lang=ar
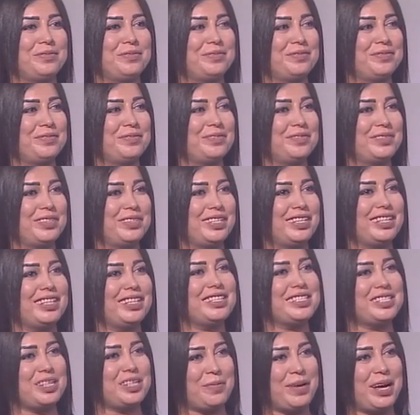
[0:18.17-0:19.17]
صباح
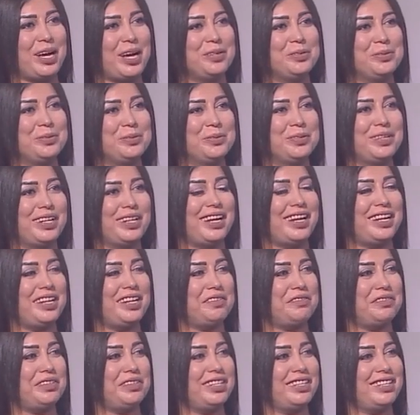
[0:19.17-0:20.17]
الخير اهلا وسهلا
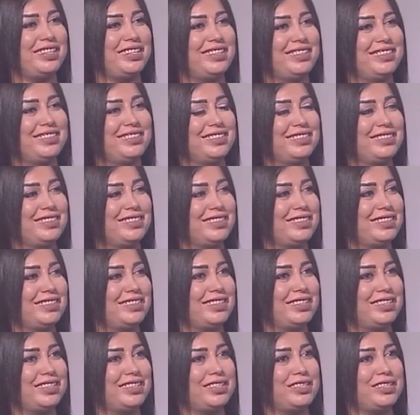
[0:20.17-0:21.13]
بحضرتك بداية